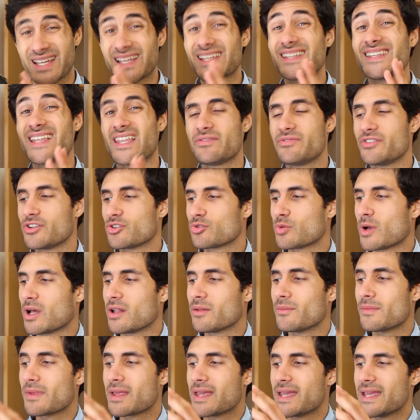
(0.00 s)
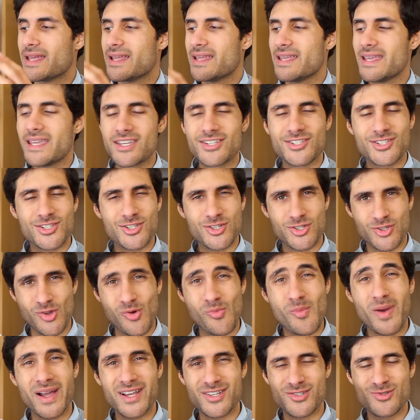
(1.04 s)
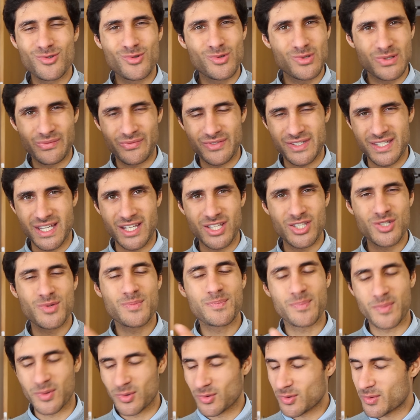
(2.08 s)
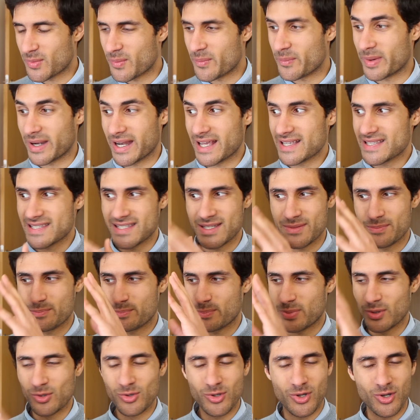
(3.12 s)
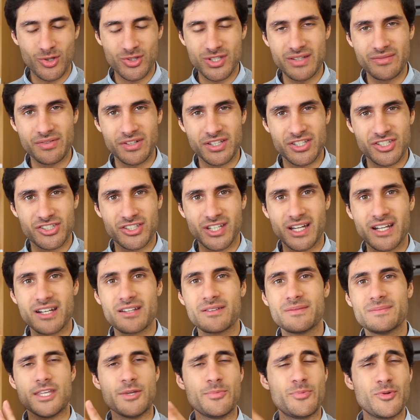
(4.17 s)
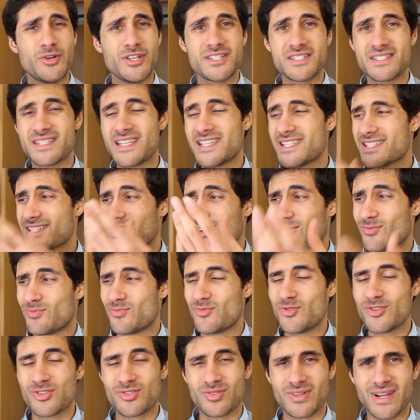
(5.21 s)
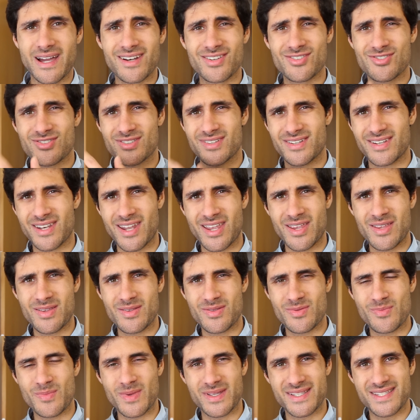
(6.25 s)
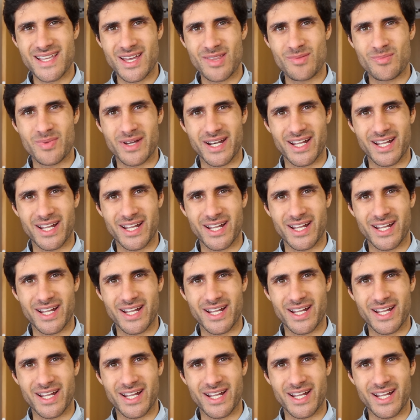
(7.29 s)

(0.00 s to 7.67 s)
realidade virtual, estes são mais do que suficientes, pelo que me parece e pelo que eu tive a testar, e por isso nem são muito caros nem demasiado